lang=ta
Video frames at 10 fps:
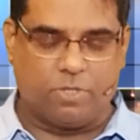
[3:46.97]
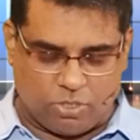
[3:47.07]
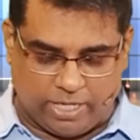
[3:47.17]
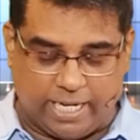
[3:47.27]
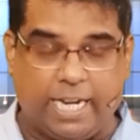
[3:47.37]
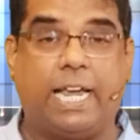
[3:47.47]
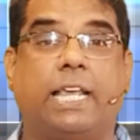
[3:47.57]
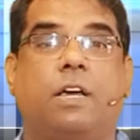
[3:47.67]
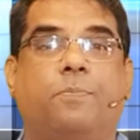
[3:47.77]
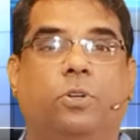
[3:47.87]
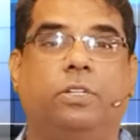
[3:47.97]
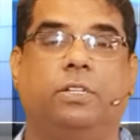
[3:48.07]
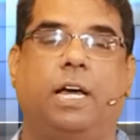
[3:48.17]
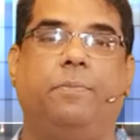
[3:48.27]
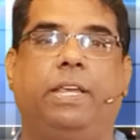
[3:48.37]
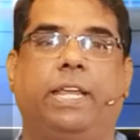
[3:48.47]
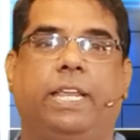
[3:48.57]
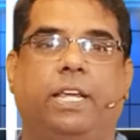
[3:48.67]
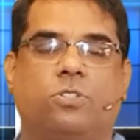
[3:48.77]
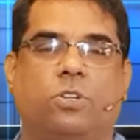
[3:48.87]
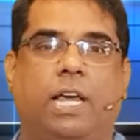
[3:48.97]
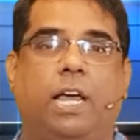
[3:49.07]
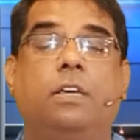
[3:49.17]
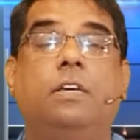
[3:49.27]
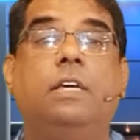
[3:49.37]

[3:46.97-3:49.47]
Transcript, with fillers: ஸோ என்ன நடக்க போகுது அப்படின்னு கேட்டிங்கன்னு சொன்னால்